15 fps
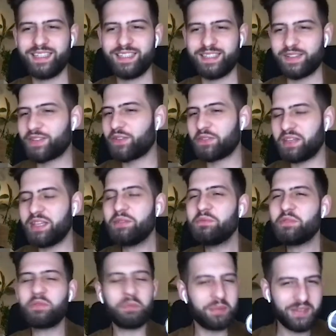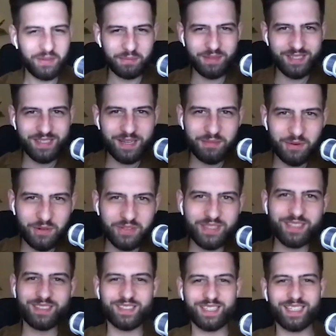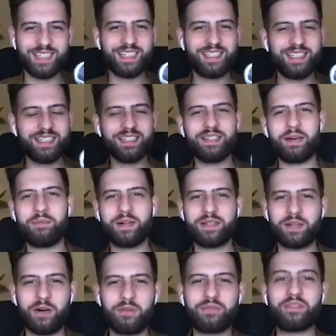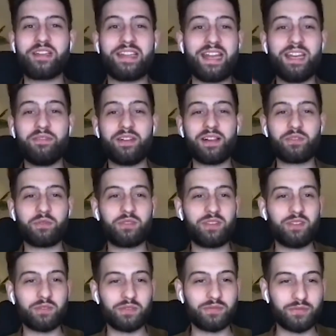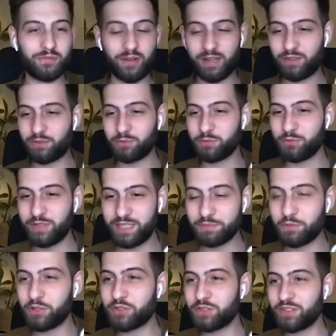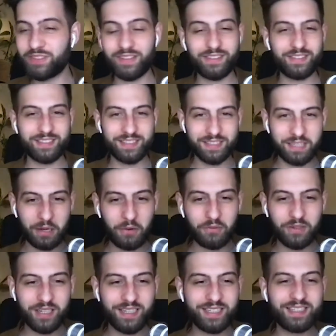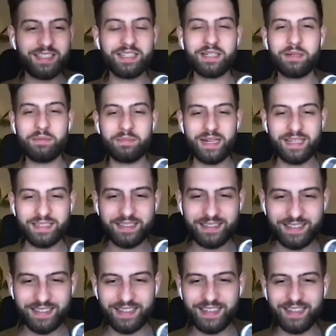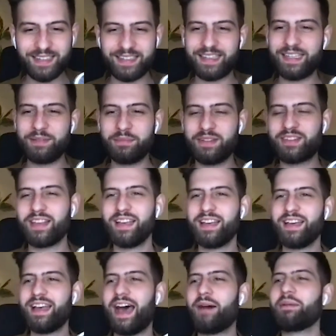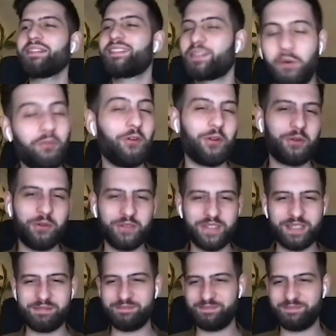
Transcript: Das ist irgendwie so ein bisschen mein Thema und ich dachte, ich reagiere da mal drauf. Danny, falls du siehst und falls du nicht möchtest, dass ich hier drauf reagiere, melde dich sehr gerne, dann nehme ich es aber sofort runter.